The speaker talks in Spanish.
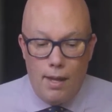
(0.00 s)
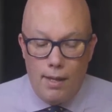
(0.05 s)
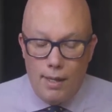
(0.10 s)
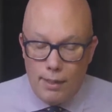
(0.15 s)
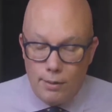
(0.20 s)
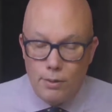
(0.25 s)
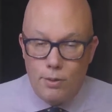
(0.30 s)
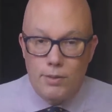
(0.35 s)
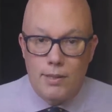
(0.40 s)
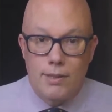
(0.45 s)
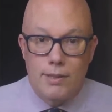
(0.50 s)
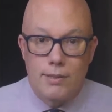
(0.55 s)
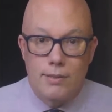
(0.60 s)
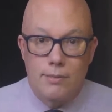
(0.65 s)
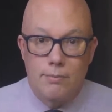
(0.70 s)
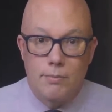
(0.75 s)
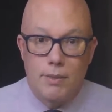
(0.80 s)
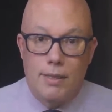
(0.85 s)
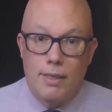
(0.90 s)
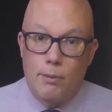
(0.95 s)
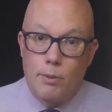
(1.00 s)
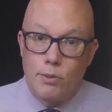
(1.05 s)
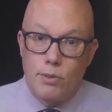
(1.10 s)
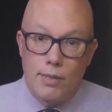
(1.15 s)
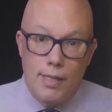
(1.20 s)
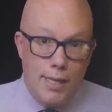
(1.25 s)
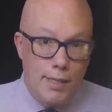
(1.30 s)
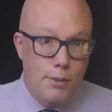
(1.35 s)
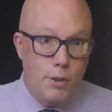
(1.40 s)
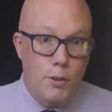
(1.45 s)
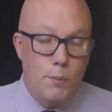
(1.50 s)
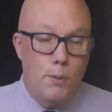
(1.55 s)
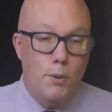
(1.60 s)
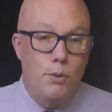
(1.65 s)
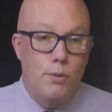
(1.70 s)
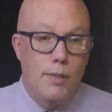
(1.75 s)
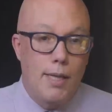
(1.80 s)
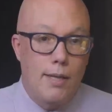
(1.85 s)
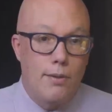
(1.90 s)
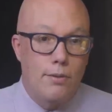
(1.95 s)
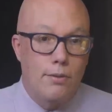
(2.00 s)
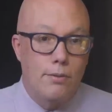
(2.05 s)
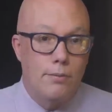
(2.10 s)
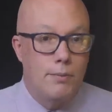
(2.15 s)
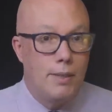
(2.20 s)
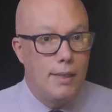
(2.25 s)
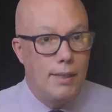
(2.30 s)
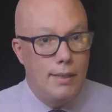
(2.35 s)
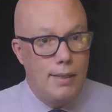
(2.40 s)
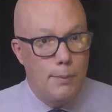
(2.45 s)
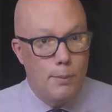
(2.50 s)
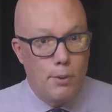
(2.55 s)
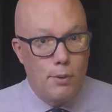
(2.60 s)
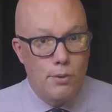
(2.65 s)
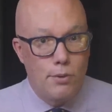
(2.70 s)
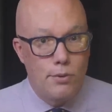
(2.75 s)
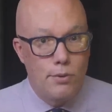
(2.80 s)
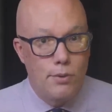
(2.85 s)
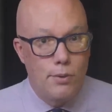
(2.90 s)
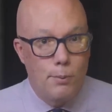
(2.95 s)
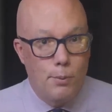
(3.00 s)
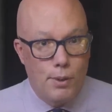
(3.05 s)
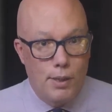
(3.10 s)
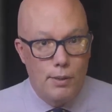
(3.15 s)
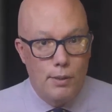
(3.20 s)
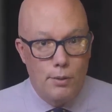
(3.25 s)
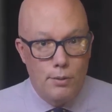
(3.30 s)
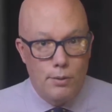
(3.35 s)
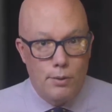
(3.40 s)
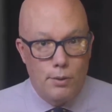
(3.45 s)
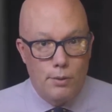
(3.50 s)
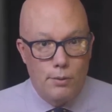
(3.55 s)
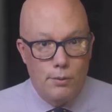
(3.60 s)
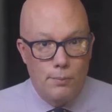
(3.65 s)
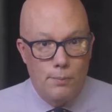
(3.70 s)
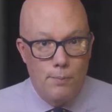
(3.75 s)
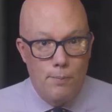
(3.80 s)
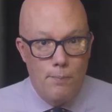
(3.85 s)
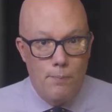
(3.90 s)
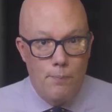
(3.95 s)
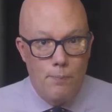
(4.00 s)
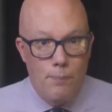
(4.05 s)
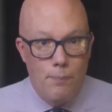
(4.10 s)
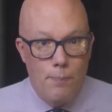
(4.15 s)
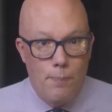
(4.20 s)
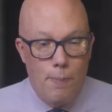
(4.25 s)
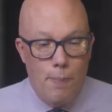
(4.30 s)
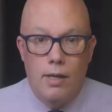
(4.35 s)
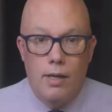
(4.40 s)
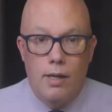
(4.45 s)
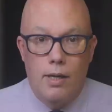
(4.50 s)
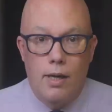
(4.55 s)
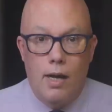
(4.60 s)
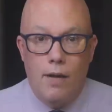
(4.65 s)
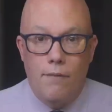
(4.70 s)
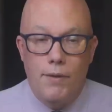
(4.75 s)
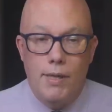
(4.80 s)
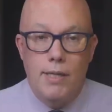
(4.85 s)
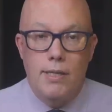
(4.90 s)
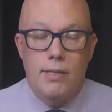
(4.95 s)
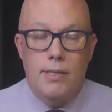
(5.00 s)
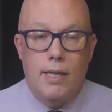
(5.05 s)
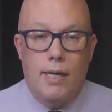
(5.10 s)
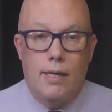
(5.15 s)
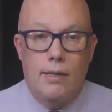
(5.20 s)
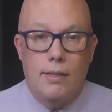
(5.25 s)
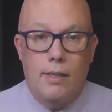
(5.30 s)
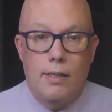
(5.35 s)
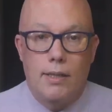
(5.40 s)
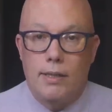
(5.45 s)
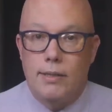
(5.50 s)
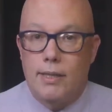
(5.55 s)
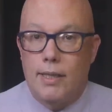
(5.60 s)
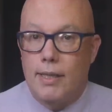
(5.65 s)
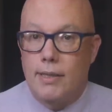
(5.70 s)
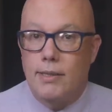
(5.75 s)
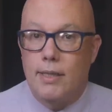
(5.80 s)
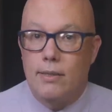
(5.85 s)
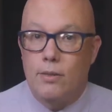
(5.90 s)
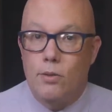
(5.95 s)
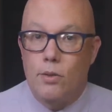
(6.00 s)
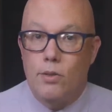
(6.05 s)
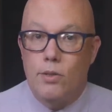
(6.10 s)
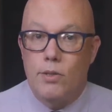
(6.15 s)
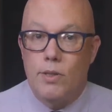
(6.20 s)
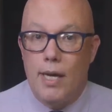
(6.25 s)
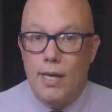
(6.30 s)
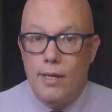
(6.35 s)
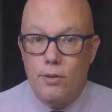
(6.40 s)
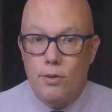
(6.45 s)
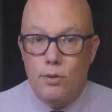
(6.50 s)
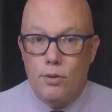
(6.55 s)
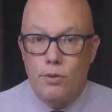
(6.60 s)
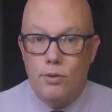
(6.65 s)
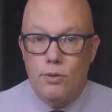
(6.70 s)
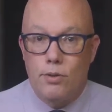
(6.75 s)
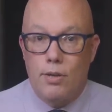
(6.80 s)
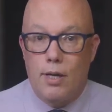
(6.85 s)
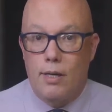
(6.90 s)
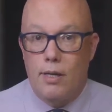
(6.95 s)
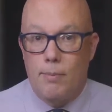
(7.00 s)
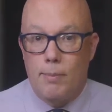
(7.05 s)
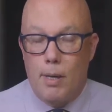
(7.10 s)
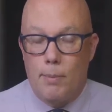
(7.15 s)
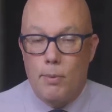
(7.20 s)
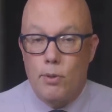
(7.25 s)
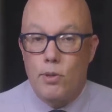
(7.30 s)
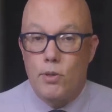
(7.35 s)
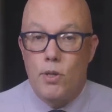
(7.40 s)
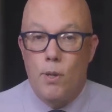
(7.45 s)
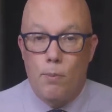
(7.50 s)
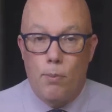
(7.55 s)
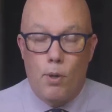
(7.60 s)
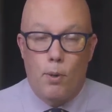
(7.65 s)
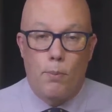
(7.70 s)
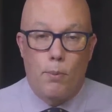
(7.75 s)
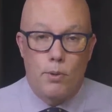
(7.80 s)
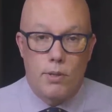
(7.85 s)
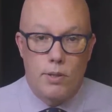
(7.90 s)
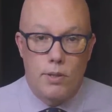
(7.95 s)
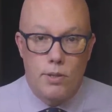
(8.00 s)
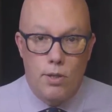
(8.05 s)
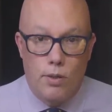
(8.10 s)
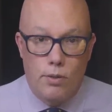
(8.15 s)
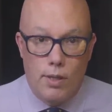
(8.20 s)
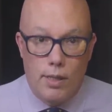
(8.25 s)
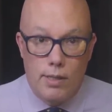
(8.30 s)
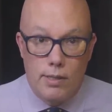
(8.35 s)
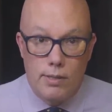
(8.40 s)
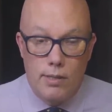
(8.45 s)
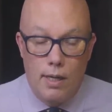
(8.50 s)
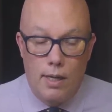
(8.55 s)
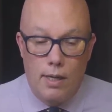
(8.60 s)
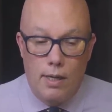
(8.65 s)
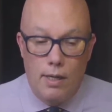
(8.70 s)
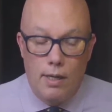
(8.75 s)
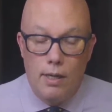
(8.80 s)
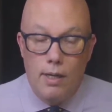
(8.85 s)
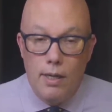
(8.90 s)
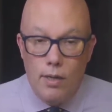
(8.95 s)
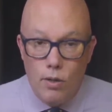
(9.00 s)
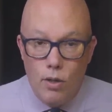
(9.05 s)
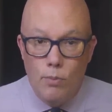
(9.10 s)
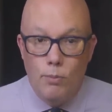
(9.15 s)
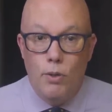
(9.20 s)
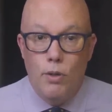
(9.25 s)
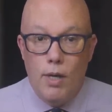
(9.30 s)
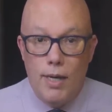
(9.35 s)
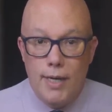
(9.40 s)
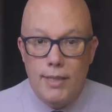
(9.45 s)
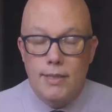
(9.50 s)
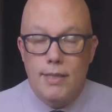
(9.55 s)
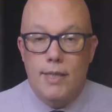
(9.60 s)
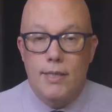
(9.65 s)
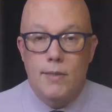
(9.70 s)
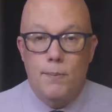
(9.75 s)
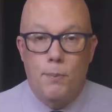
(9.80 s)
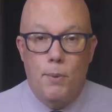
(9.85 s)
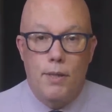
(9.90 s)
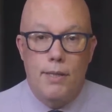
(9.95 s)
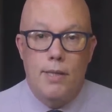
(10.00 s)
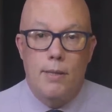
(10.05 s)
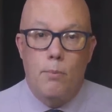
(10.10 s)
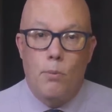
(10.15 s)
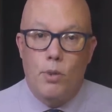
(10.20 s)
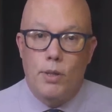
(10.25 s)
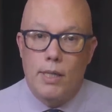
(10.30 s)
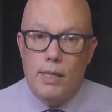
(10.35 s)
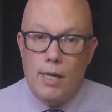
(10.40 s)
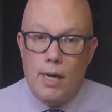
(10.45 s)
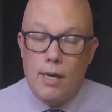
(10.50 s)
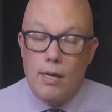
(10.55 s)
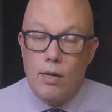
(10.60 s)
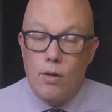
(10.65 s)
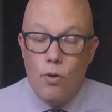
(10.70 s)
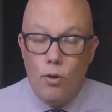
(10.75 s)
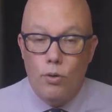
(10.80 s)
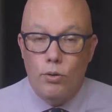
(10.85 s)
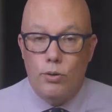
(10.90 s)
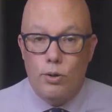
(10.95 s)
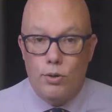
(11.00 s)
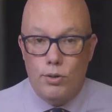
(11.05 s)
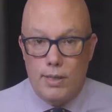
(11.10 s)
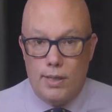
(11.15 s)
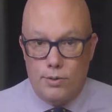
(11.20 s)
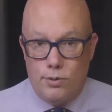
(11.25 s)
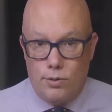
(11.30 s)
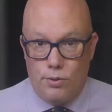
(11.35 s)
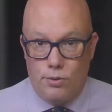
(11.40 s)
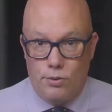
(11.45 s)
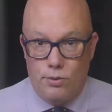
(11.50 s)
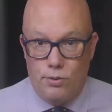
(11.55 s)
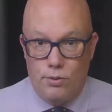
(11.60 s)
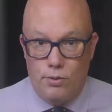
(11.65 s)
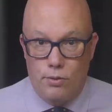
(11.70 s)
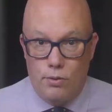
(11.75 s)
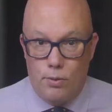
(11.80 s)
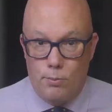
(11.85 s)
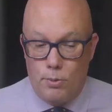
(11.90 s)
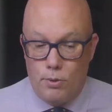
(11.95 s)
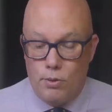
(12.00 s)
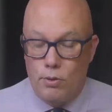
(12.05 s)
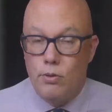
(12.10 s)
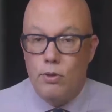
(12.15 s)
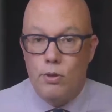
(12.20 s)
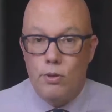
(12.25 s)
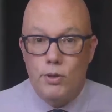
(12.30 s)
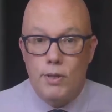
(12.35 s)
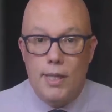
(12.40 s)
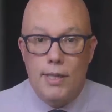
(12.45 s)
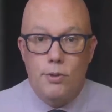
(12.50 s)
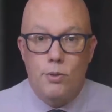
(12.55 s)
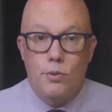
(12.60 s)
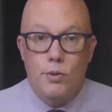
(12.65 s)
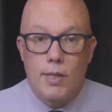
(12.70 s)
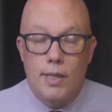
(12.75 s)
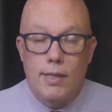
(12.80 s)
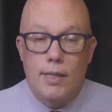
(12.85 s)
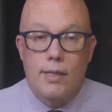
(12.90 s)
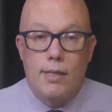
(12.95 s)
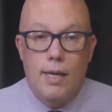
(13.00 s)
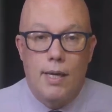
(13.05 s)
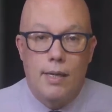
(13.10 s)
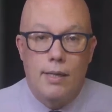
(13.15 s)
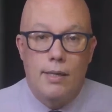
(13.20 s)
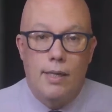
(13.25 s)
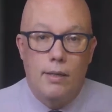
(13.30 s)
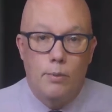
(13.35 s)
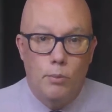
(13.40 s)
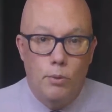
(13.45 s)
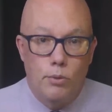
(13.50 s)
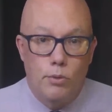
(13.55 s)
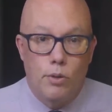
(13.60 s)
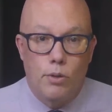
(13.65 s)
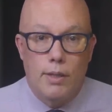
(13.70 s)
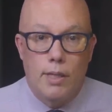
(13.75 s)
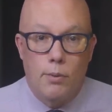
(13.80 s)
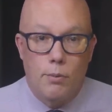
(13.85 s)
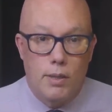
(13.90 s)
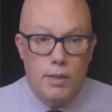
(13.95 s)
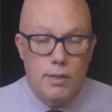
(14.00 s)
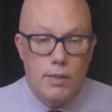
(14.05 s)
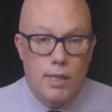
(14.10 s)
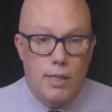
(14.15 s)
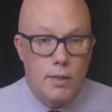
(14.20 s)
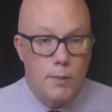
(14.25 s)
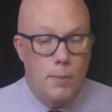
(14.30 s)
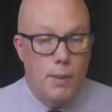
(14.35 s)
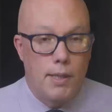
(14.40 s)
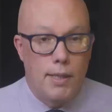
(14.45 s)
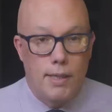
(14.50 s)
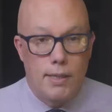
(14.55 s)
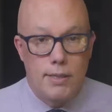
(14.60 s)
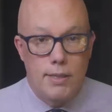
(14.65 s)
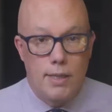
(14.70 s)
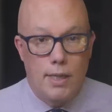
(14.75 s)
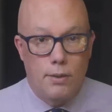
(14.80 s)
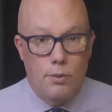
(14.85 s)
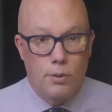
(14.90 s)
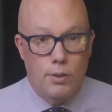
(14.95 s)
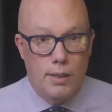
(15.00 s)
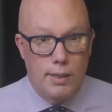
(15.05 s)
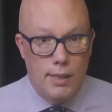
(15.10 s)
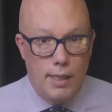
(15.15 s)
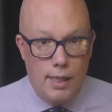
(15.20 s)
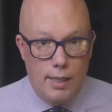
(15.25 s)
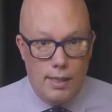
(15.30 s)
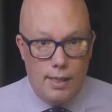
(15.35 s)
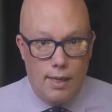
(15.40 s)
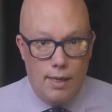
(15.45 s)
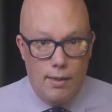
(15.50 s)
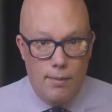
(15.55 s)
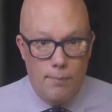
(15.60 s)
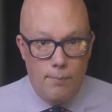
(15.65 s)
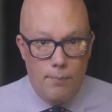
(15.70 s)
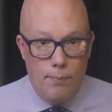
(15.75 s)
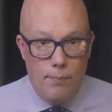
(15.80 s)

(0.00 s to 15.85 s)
Entonces, tenemos hechos por un lado y libros por el otro. A Wittgenstein le interesan los hechos que llamamos proposiciones y cómo éstas pueden modelar otros hechos, como los que suceden en el mundo de nuestra experiencia cotidiana.